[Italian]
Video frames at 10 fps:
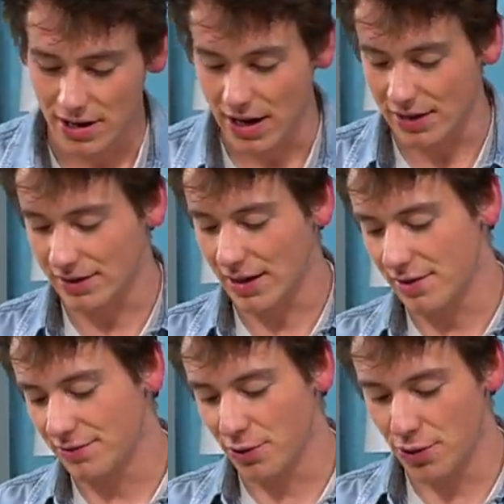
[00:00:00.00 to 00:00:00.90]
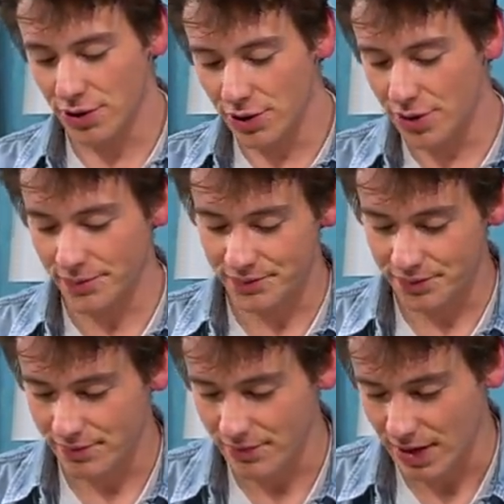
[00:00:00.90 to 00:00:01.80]
carta forno
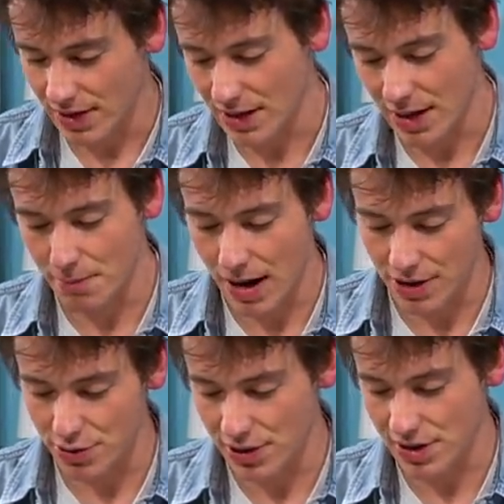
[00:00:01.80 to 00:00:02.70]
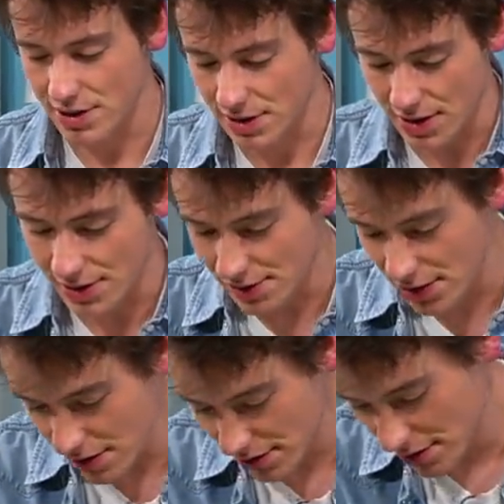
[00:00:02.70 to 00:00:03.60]
la bagno e la
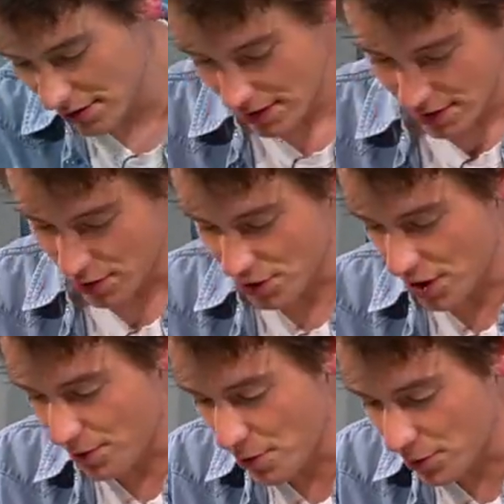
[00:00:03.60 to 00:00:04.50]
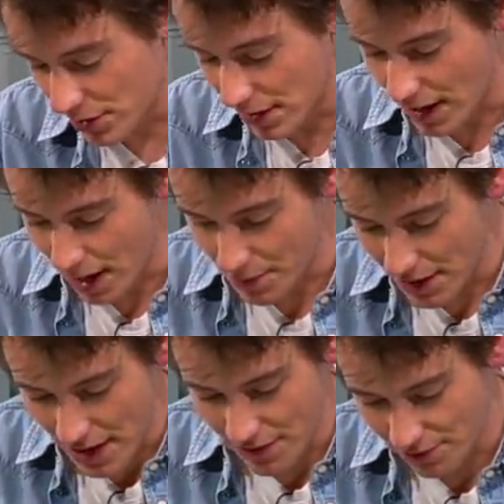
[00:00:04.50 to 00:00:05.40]
strizzo così è più
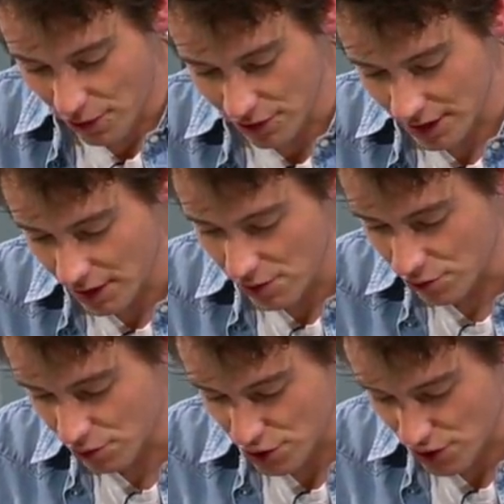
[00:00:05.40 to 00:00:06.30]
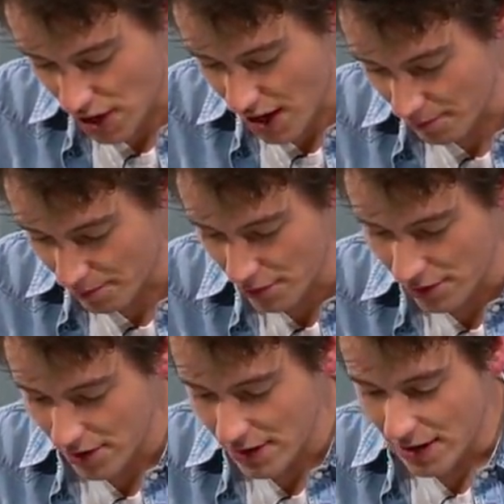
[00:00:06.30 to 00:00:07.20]
modellabile e fodero uno stampo
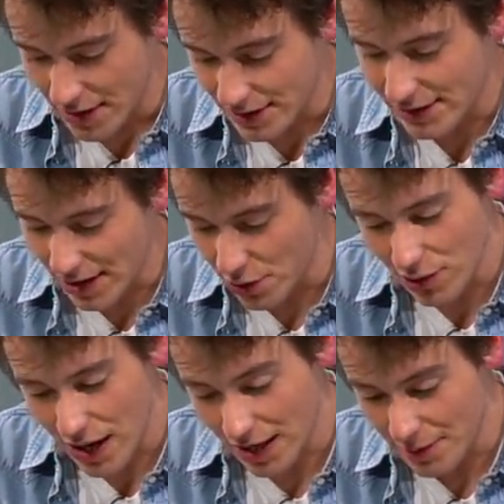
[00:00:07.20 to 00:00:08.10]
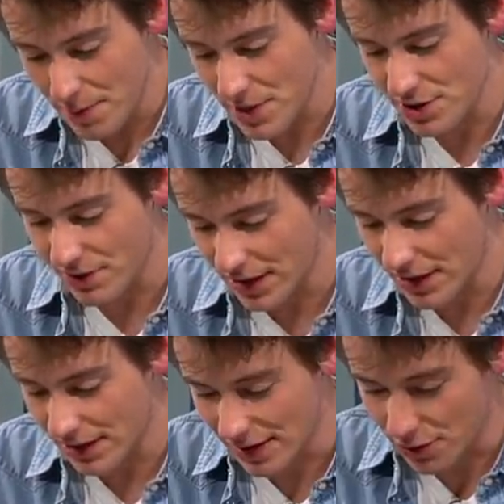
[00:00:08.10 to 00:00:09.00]
rettangolare a me piace farla
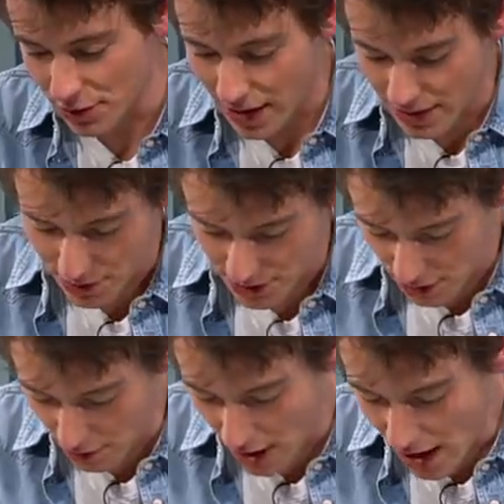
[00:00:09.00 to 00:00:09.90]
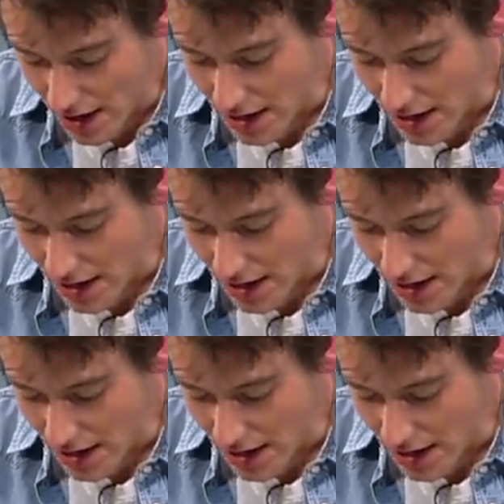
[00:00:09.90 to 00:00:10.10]
rettangolare questa qua